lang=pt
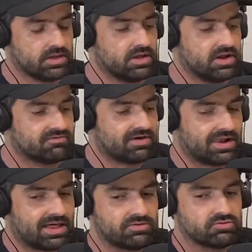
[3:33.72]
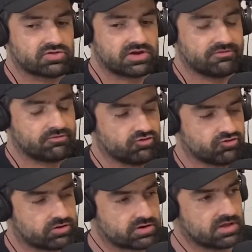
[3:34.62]
e levar lá no trevo do
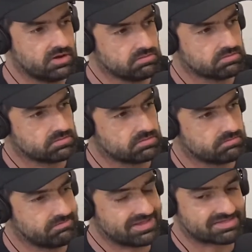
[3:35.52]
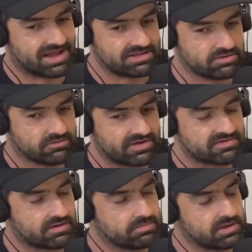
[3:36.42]
Jordão, metade não vai
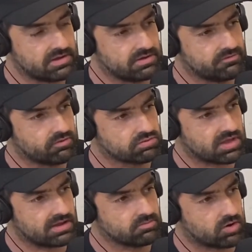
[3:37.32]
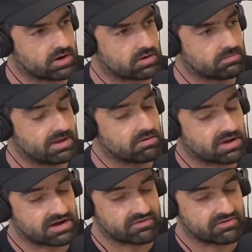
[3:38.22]
saber voltar embora. Como é que o cara